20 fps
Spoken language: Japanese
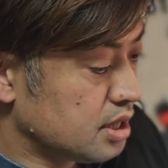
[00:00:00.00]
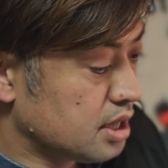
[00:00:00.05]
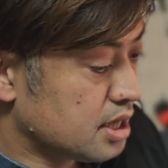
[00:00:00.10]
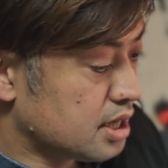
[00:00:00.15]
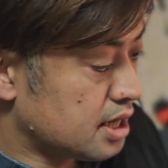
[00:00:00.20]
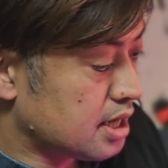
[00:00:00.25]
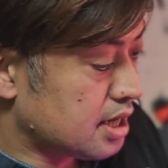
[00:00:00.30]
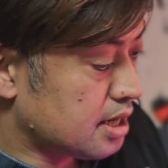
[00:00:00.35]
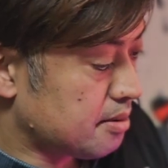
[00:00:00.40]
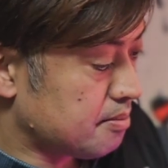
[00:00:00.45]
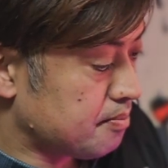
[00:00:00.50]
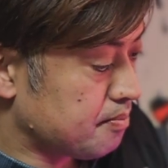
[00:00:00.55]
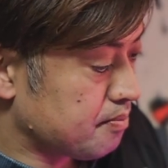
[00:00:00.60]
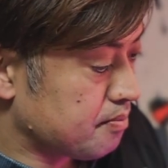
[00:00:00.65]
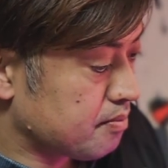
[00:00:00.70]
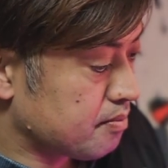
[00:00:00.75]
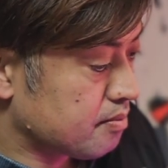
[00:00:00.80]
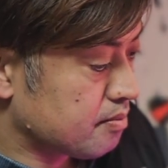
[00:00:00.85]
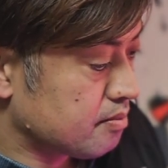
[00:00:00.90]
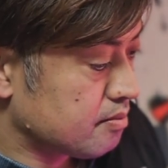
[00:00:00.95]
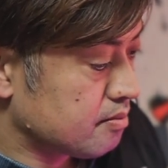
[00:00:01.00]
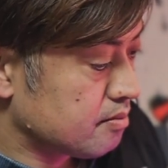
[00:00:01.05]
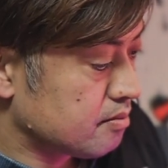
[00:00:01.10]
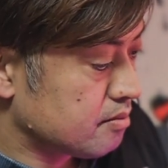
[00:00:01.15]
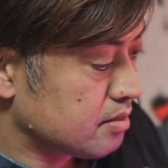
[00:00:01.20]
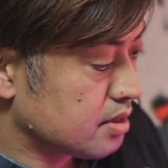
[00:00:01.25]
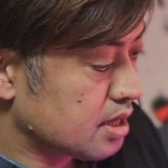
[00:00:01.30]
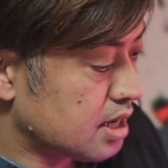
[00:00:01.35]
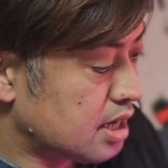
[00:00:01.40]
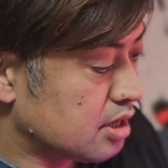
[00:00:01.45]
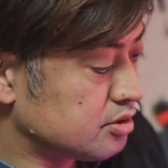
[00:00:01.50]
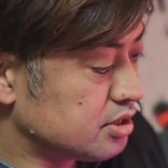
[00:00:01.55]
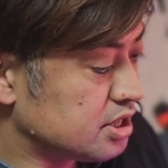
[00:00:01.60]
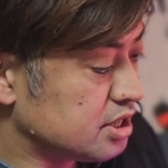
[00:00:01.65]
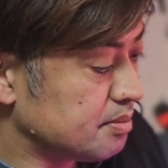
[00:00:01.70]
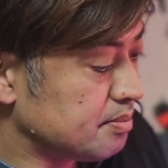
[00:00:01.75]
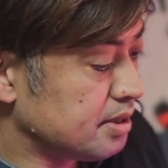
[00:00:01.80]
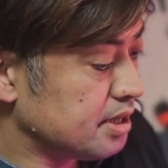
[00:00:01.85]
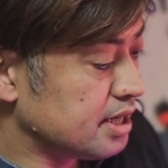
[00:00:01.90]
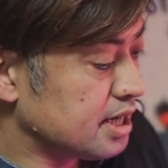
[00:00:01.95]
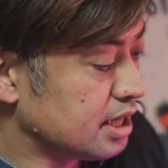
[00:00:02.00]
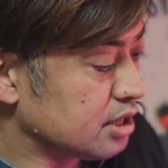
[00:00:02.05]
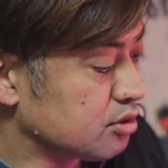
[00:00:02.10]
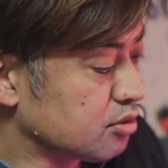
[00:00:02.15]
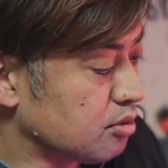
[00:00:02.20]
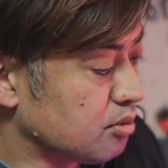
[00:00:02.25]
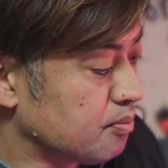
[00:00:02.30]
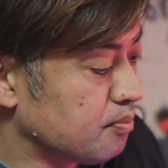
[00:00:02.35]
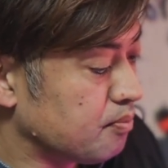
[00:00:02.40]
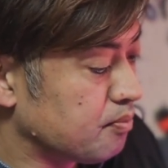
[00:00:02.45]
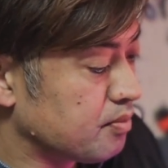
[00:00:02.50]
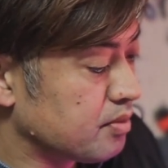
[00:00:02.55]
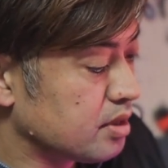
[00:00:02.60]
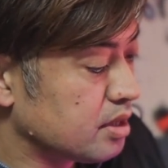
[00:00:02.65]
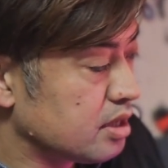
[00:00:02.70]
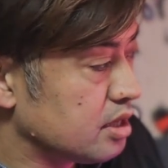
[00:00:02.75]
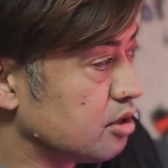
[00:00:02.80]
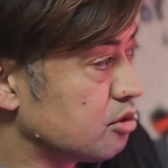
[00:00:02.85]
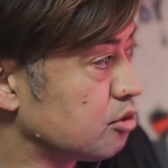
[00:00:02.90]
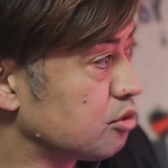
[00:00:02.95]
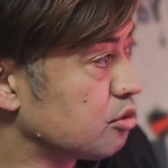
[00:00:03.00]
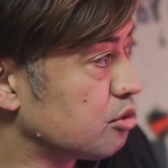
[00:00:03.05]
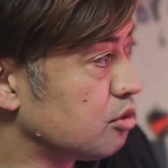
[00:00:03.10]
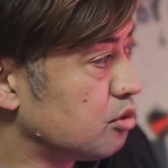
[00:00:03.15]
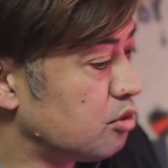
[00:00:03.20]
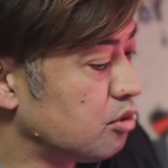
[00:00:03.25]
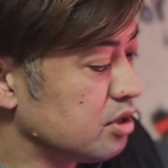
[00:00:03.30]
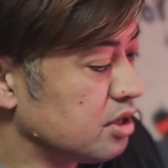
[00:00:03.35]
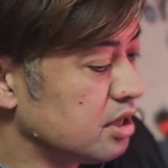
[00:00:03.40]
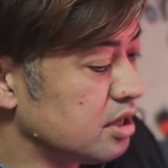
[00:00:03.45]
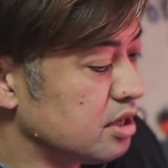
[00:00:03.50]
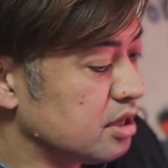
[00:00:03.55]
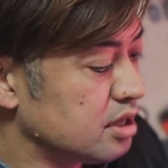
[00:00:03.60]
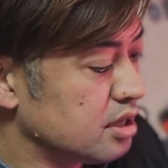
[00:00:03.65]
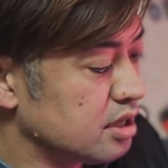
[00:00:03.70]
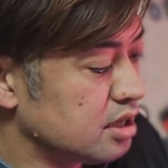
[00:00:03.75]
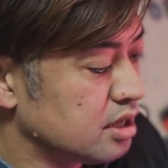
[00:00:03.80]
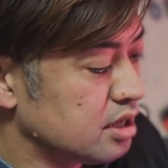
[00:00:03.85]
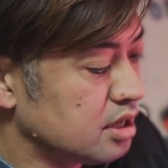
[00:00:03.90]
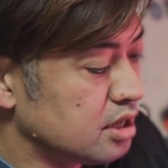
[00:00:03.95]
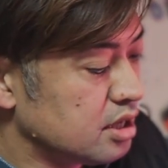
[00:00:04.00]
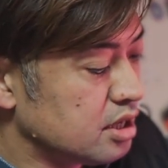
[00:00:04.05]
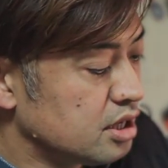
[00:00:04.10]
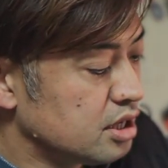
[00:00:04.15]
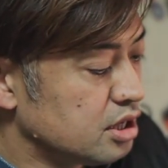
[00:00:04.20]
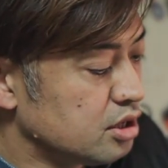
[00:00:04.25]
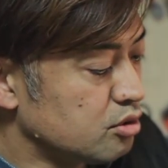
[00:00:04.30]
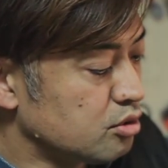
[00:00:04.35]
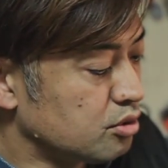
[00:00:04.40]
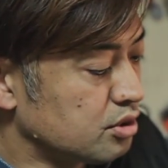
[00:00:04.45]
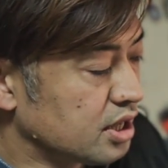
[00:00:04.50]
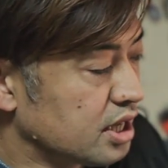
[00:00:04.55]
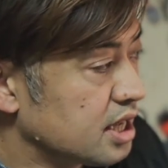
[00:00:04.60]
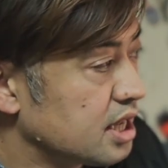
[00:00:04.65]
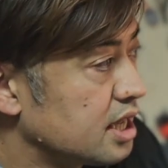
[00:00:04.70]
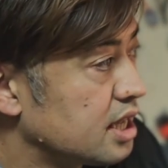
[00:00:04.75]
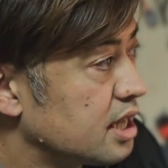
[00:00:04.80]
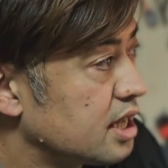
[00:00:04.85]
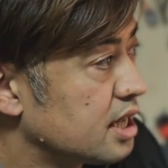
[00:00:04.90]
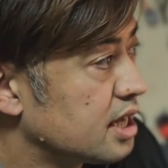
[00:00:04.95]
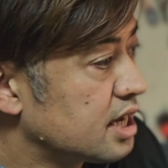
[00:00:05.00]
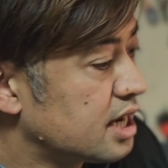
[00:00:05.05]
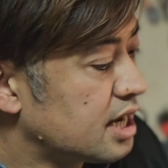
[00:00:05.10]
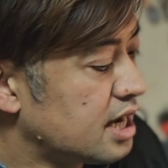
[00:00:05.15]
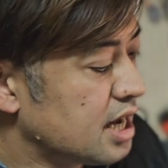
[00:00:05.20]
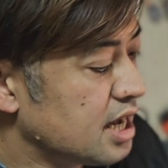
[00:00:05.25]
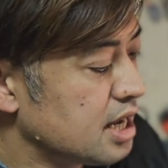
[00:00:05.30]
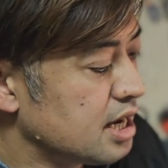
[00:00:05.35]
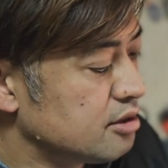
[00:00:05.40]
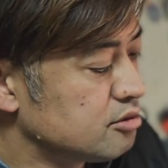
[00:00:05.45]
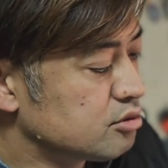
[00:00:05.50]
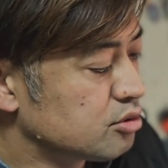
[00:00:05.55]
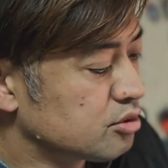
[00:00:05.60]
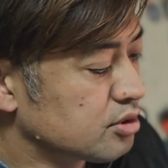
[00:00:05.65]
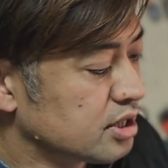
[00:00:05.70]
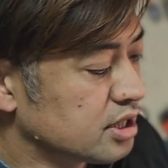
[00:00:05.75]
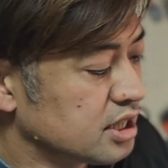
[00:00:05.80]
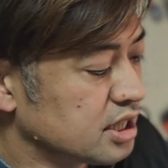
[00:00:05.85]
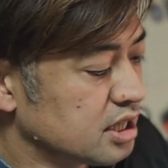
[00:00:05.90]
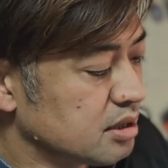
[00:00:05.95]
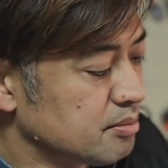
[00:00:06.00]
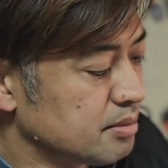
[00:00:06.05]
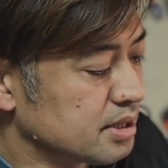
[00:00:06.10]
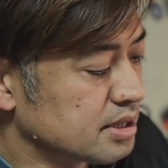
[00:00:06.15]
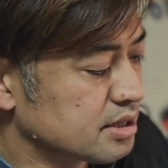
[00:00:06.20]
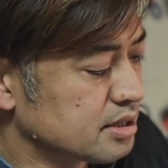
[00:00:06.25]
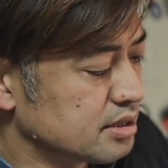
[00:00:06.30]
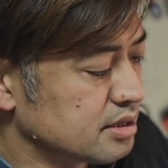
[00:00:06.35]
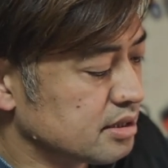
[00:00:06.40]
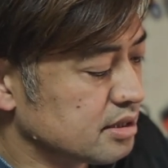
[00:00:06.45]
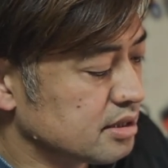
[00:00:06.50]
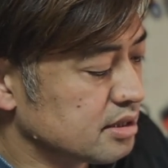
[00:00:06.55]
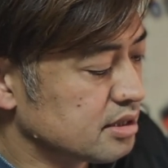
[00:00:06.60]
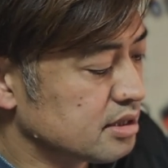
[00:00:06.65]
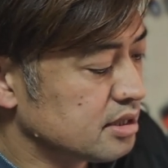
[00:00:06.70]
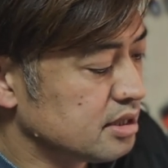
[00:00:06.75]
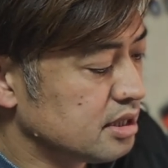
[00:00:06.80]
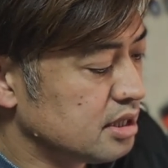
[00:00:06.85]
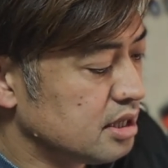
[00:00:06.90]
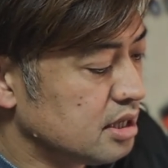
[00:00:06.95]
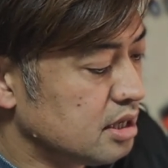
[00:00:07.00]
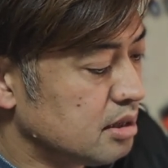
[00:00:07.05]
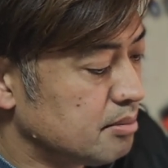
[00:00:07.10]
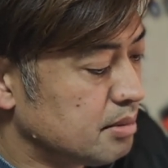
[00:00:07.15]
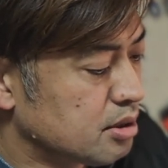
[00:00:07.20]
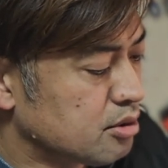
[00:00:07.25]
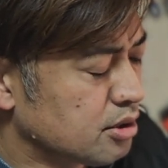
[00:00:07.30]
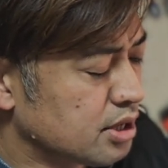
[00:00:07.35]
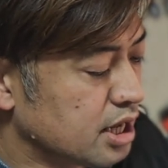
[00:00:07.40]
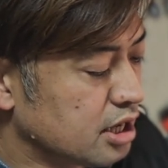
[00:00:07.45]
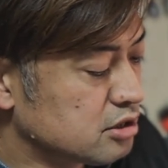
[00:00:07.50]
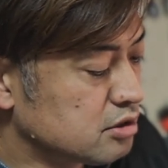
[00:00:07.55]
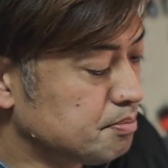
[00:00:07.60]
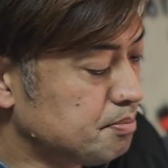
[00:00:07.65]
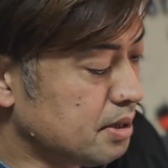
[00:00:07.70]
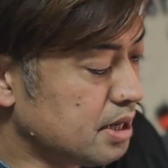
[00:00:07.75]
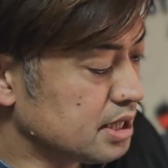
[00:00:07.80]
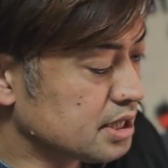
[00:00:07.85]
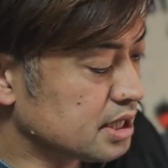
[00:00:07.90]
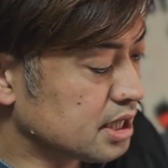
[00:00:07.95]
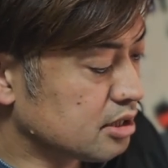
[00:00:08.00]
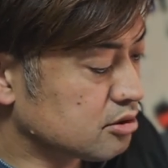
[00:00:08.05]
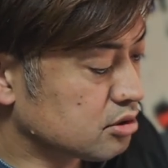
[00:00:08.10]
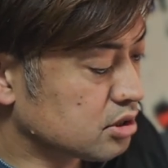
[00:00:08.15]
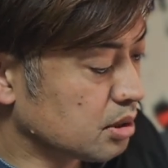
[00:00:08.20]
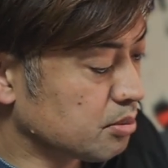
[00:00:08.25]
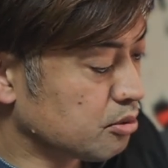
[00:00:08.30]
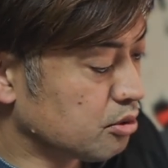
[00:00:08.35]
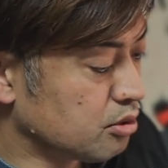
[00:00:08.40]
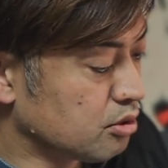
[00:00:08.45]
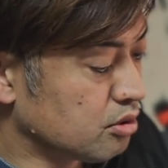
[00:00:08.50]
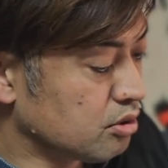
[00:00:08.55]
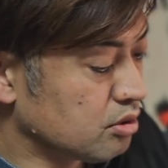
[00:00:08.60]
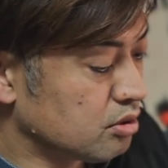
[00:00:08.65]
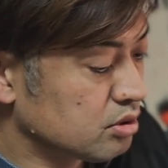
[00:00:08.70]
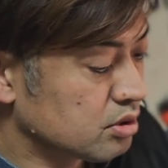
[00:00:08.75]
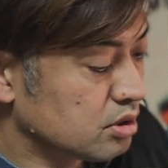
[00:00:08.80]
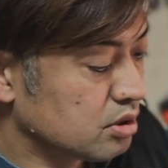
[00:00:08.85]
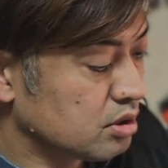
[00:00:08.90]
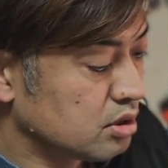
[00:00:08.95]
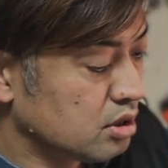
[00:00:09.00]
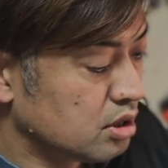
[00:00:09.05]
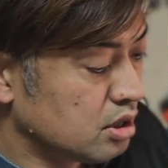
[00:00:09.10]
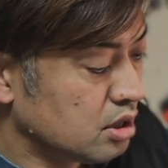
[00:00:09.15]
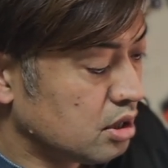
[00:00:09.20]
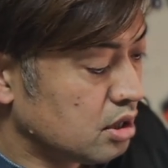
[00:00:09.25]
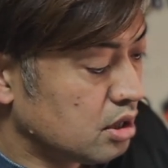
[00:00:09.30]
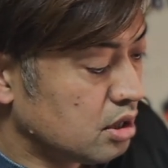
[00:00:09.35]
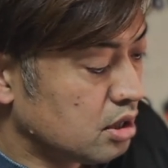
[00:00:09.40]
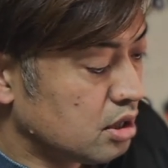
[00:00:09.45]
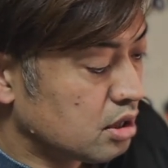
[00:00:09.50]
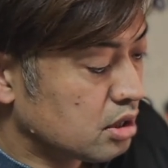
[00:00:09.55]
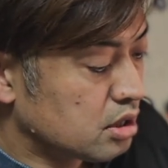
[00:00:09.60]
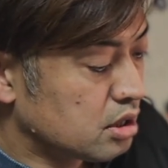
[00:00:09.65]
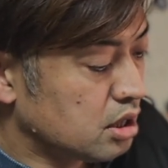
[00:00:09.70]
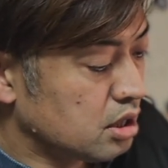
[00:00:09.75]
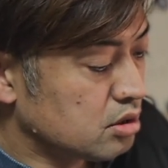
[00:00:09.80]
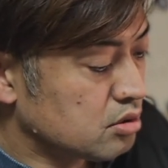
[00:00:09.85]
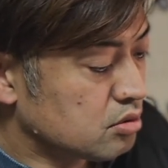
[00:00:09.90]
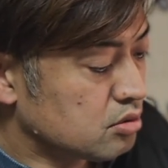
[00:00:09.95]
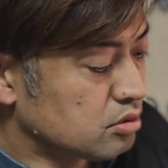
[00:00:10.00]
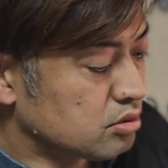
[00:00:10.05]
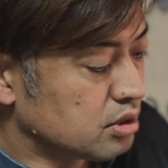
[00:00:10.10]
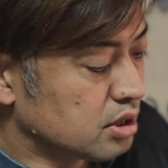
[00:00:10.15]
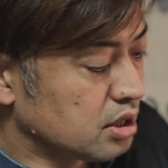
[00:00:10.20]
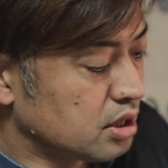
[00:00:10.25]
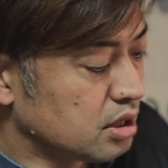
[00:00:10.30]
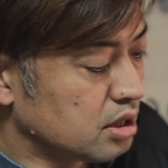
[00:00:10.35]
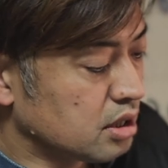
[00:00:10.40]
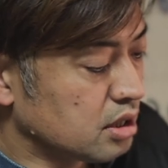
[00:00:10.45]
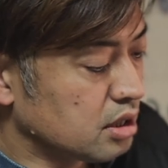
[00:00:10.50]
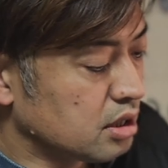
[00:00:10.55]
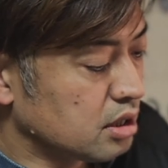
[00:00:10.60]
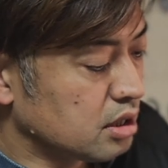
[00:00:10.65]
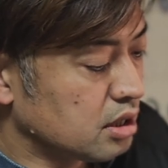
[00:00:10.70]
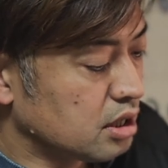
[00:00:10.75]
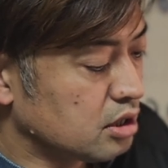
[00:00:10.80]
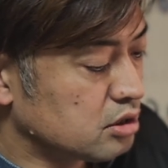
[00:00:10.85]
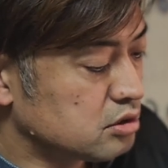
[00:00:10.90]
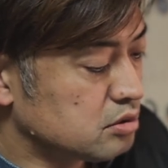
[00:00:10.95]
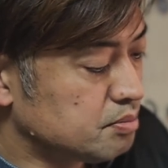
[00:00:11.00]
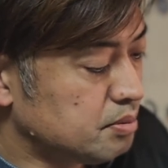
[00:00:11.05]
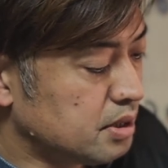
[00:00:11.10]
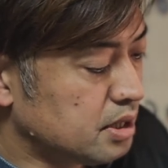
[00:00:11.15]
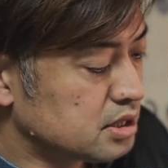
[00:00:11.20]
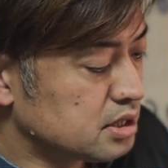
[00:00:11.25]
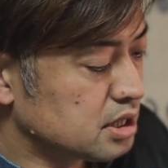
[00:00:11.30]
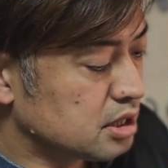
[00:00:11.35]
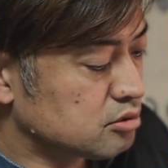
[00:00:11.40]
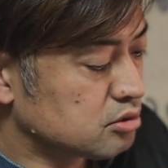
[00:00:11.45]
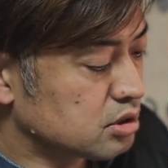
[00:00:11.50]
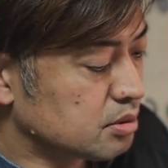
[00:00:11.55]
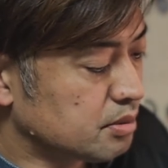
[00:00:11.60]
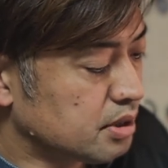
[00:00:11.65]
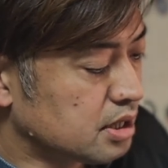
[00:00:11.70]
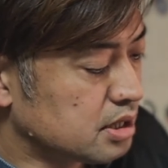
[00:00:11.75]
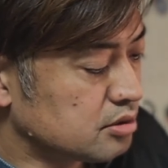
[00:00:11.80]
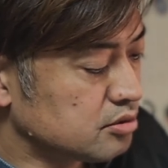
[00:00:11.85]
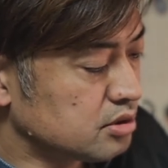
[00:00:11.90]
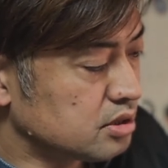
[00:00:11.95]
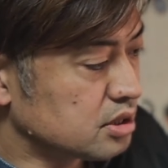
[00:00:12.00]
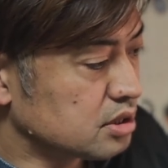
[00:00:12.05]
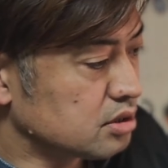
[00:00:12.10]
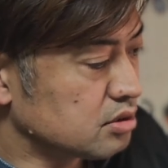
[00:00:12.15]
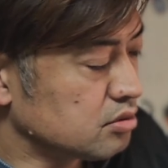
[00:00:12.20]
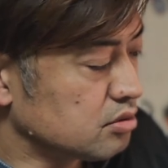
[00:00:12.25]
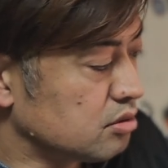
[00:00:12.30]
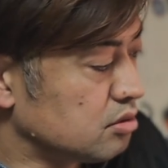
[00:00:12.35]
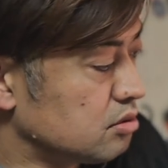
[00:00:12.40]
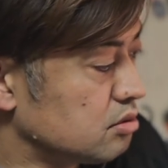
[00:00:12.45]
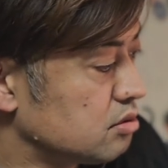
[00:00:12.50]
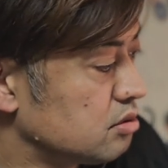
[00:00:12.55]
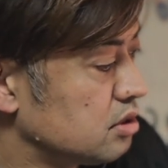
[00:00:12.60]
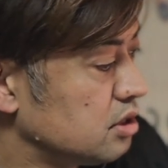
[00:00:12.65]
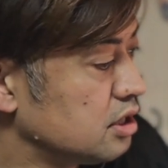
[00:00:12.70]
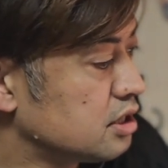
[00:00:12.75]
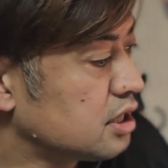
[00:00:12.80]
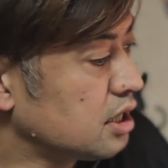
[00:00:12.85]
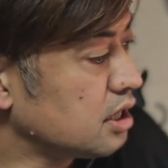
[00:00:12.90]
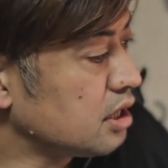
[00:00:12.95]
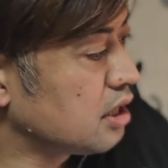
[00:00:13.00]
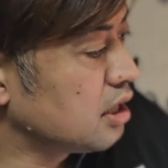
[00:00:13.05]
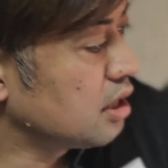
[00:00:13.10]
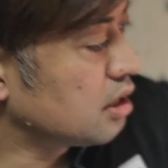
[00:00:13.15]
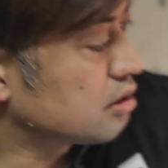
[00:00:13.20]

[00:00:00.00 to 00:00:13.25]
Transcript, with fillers: から RGB ライト、いろいろ色をね、変えることができます。まあこれ 100% じゃなくても、結構ね、100% じゃなくても明るいんですよ。一回部屋